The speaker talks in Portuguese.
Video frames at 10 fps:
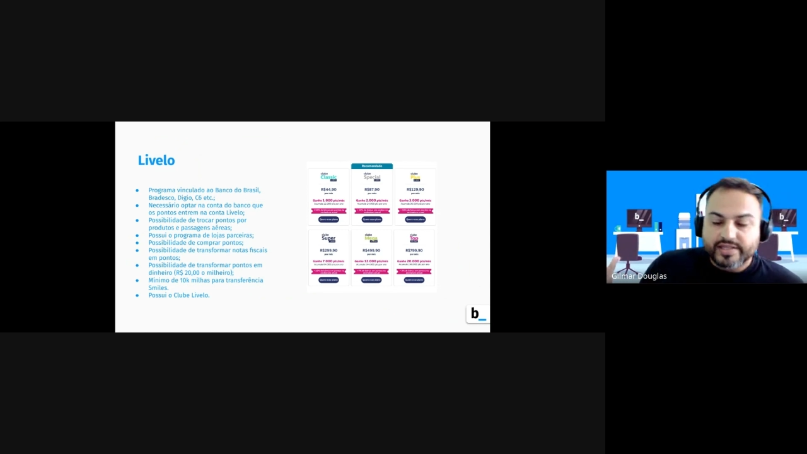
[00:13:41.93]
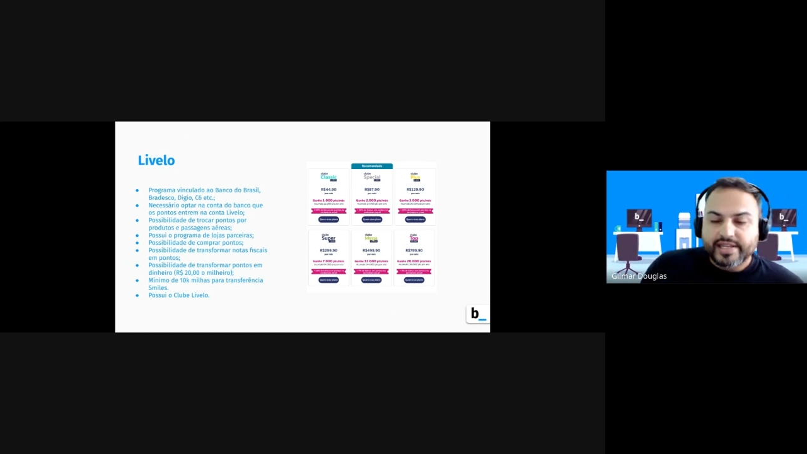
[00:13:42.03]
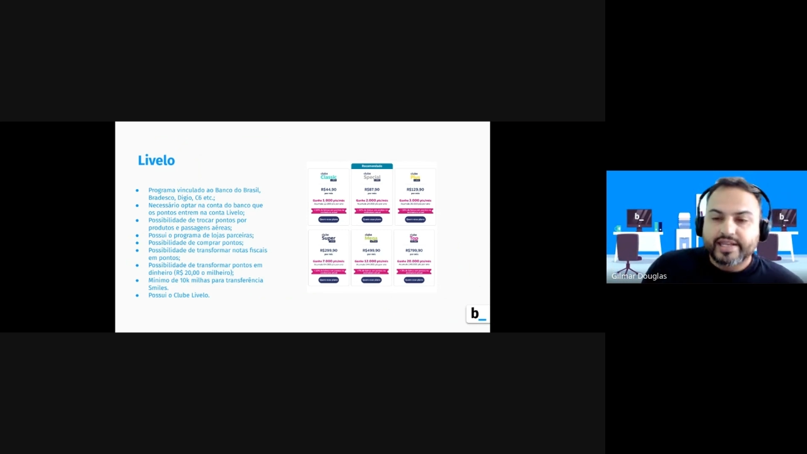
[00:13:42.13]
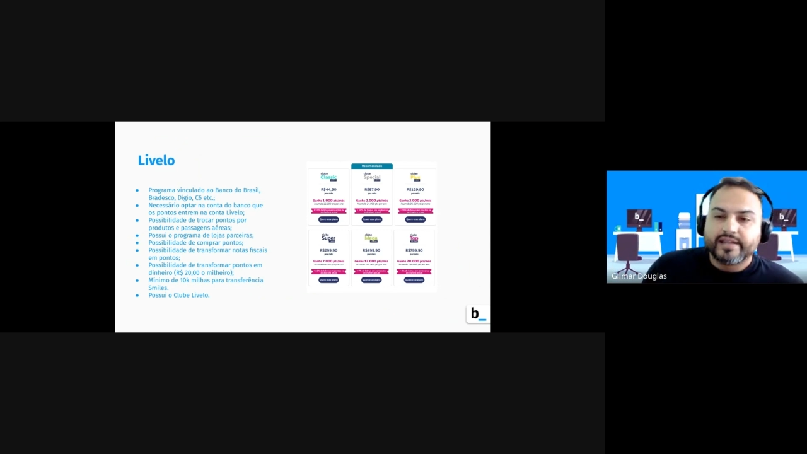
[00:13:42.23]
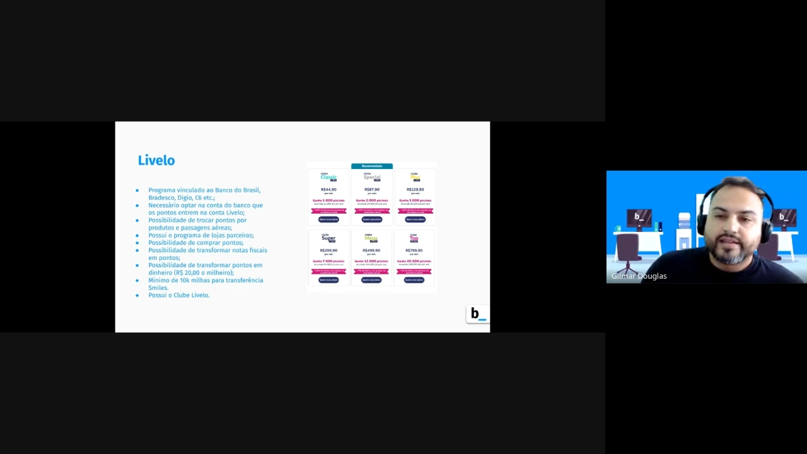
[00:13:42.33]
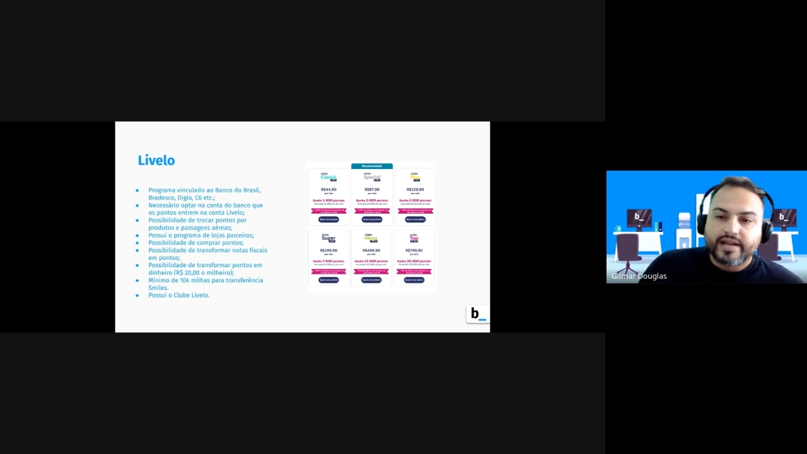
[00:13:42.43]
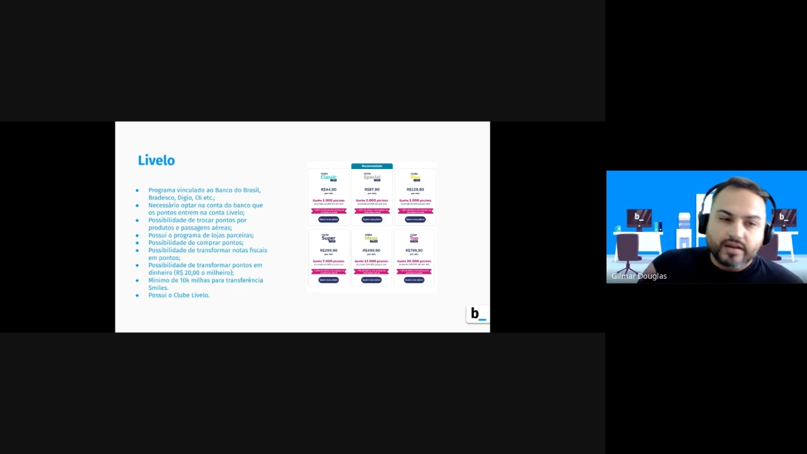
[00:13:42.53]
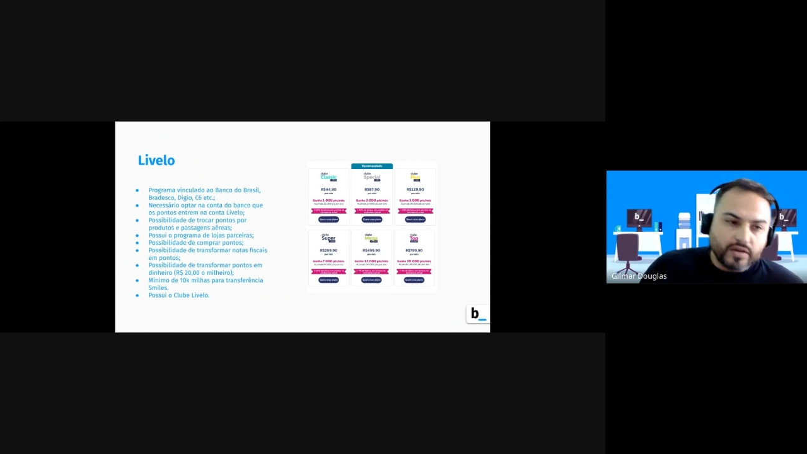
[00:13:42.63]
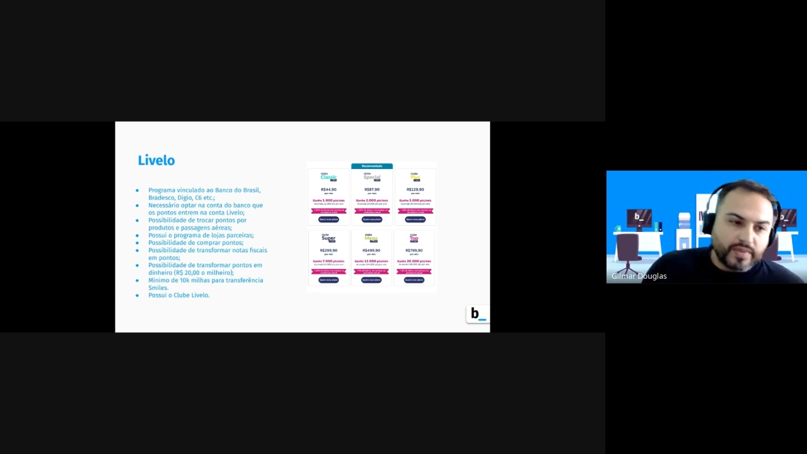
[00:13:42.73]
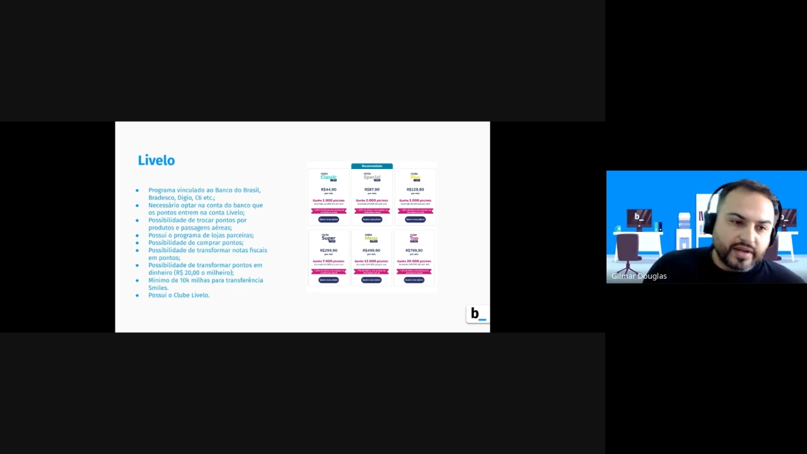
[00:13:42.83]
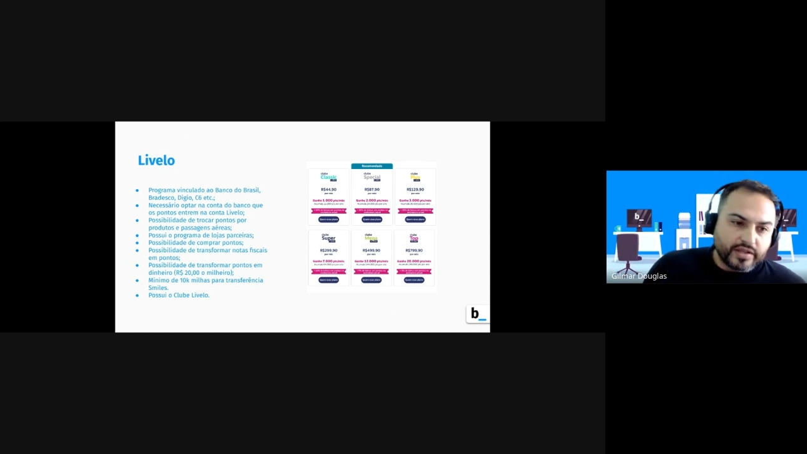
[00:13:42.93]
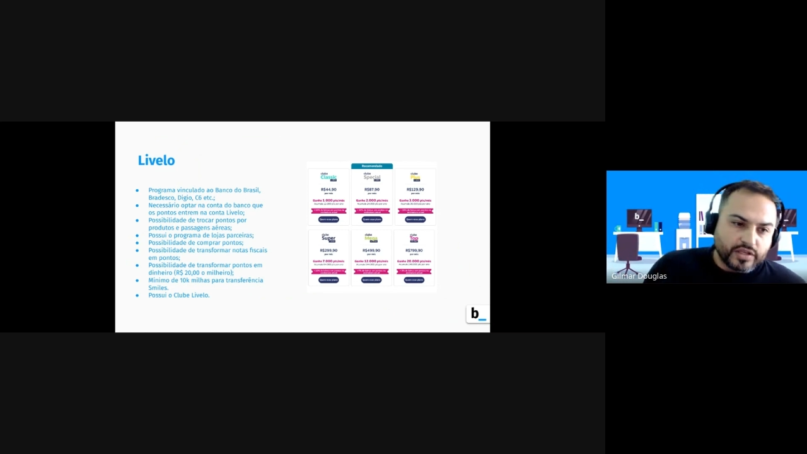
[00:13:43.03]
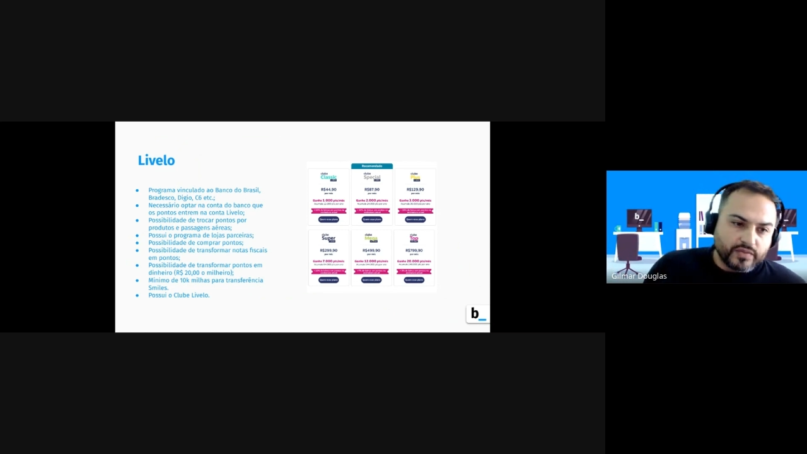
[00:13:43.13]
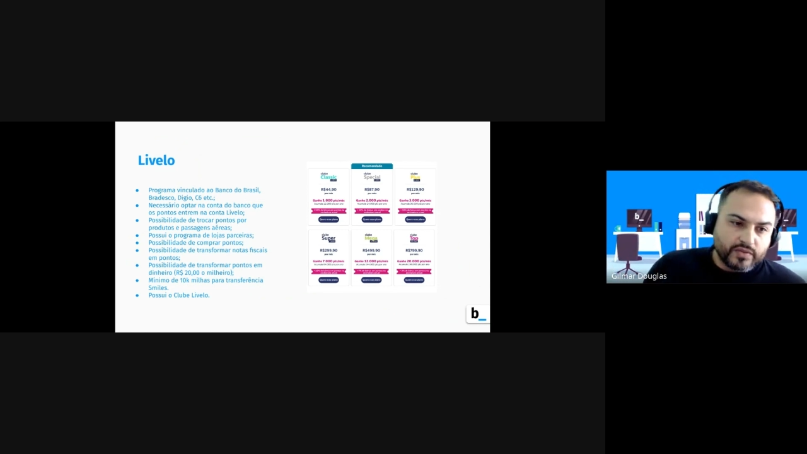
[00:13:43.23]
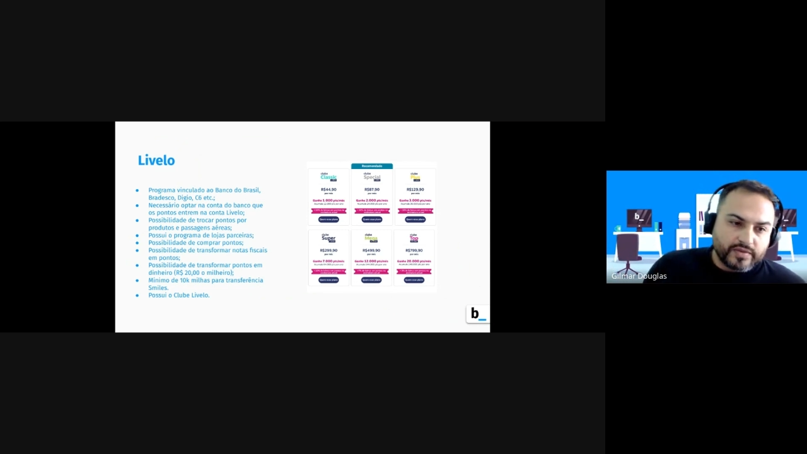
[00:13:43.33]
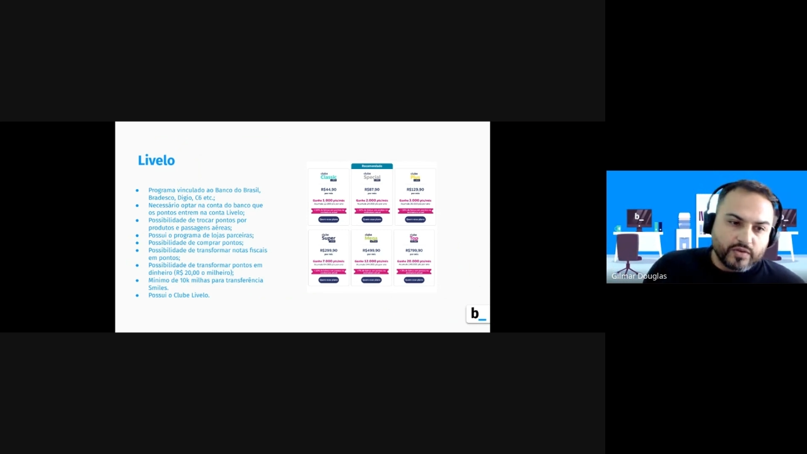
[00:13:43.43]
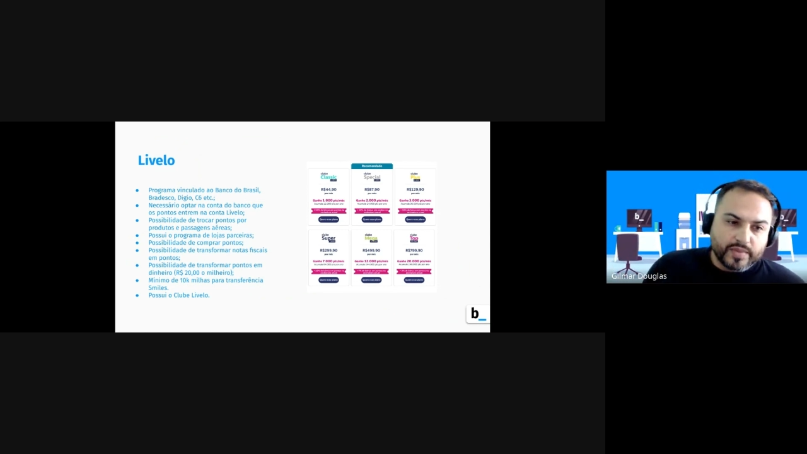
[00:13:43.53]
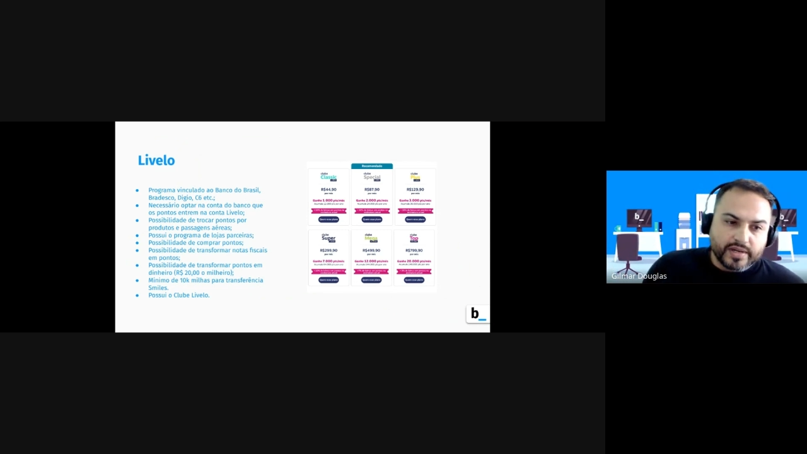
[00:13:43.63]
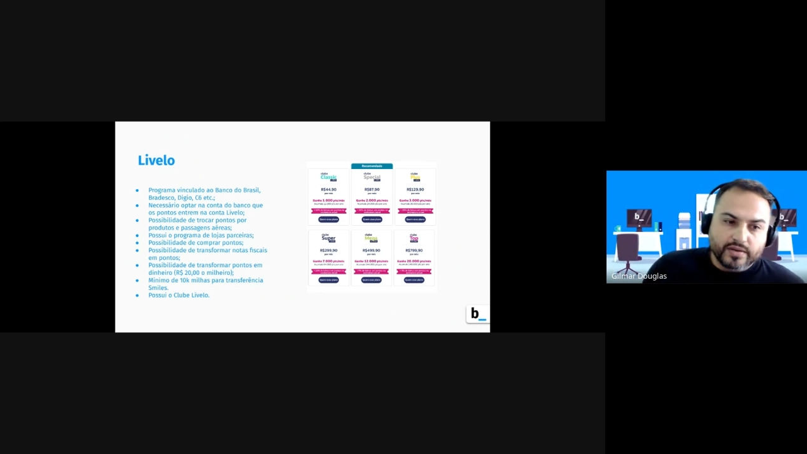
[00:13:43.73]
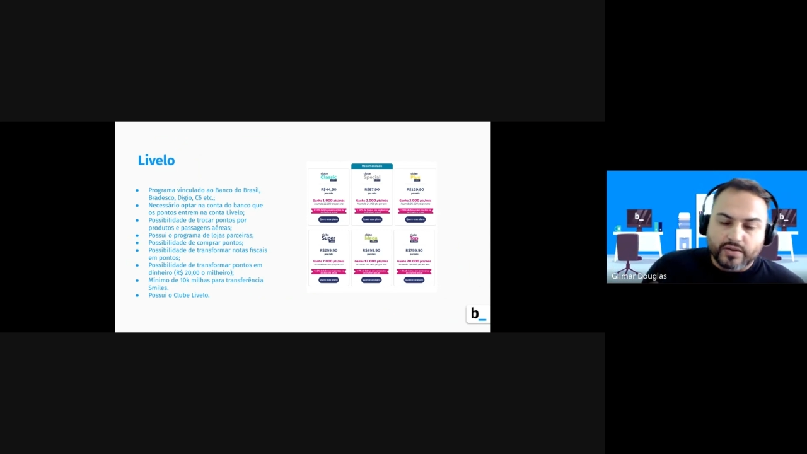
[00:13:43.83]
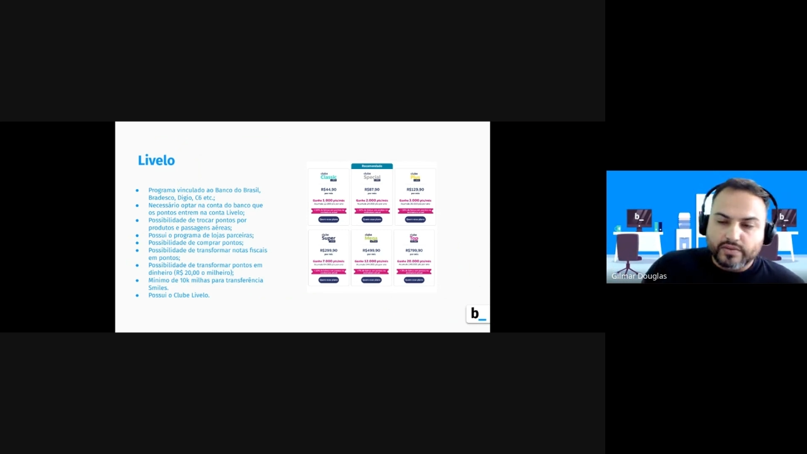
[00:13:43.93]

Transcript: você tem que entrar no aplicativo do seu banco